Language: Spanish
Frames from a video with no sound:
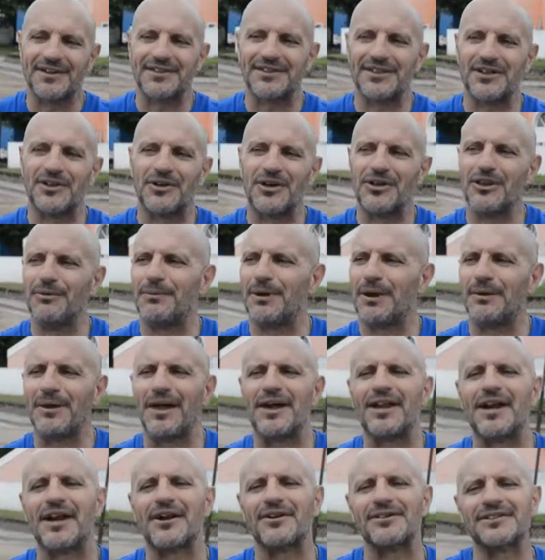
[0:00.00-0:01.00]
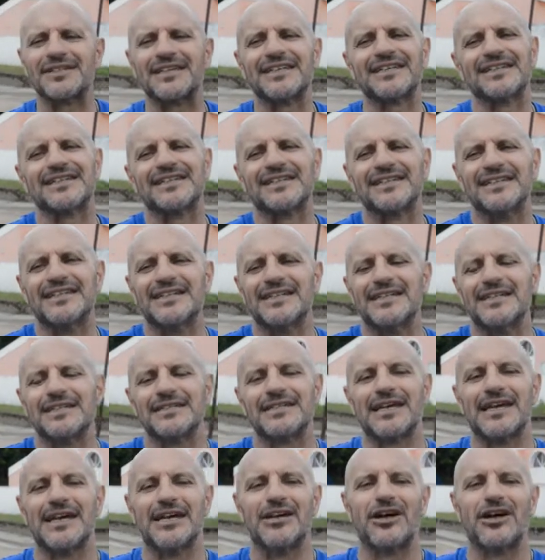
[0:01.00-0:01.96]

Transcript: sí, jugando para Belgrano, sí. Sí,